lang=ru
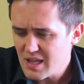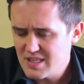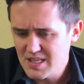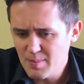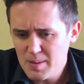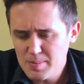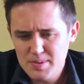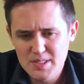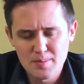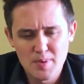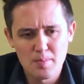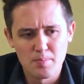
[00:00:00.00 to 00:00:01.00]
сама по
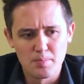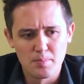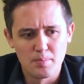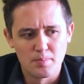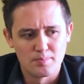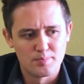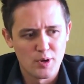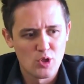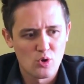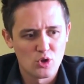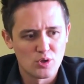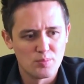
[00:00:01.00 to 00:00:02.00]
себе
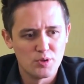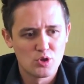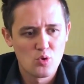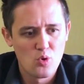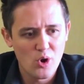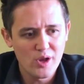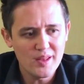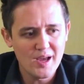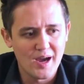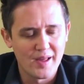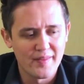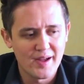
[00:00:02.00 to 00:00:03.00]
природа
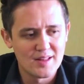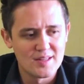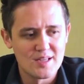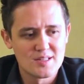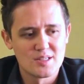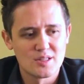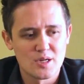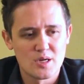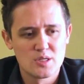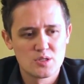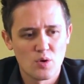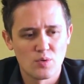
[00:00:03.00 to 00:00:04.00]
биткоина, она
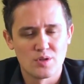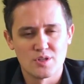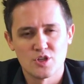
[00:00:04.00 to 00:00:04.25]
децентрализована.